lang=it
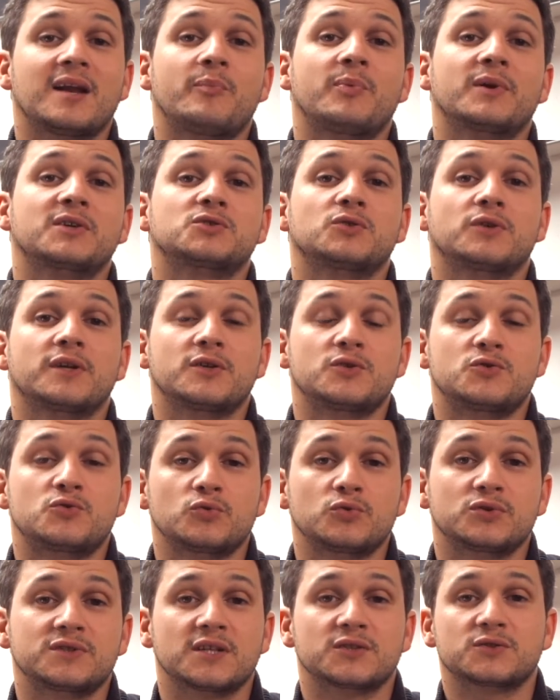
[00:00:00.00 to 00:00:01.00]
le persone
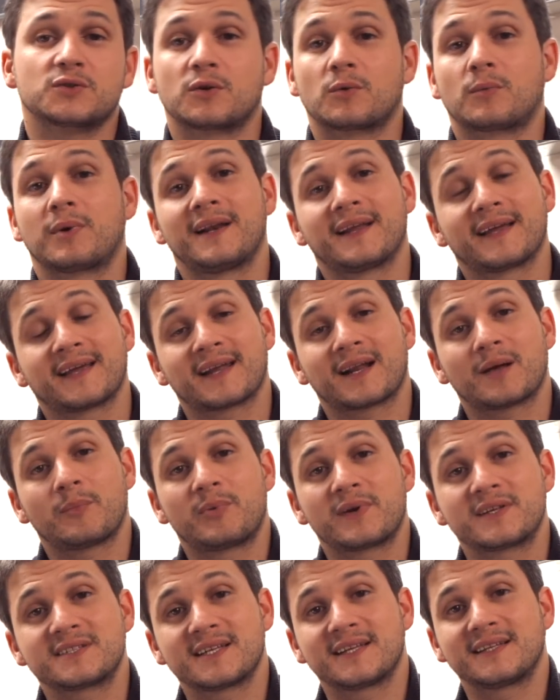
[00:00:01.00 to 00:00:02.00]
giuste sono quelle che
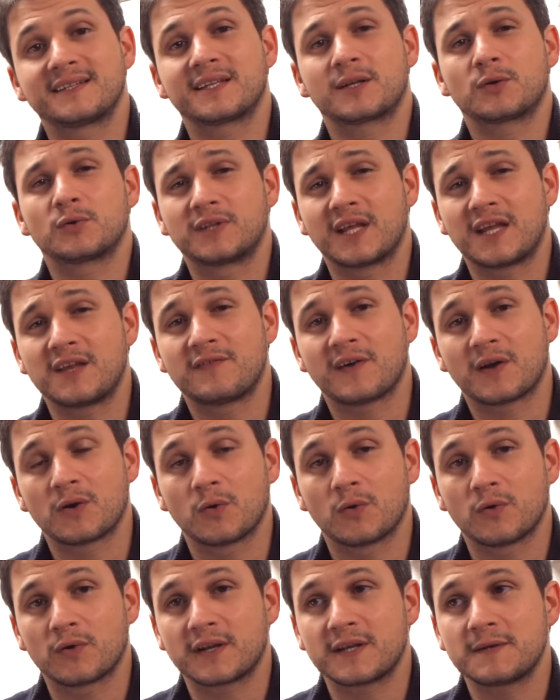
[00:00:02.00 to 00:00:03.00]
rappresentano dei
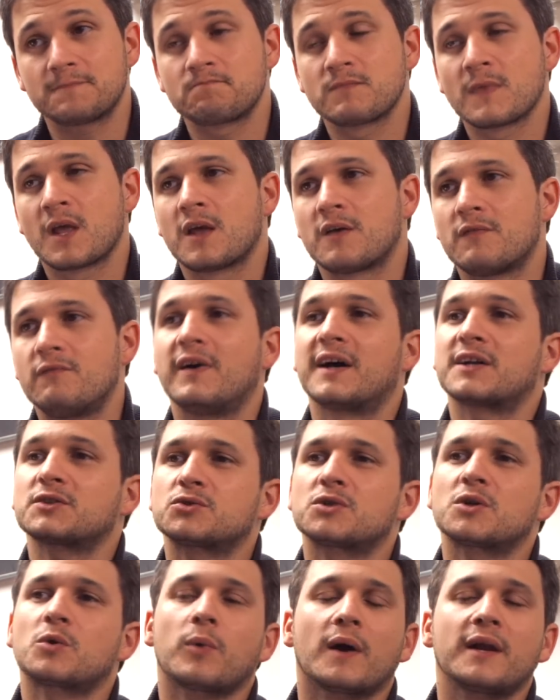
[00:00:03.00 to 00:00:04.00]
valori
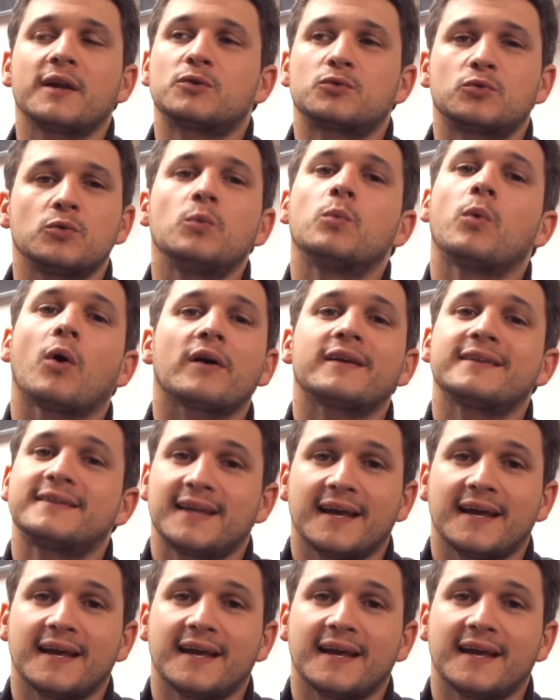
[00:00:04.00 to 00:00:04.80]
verso i quali tu vuoi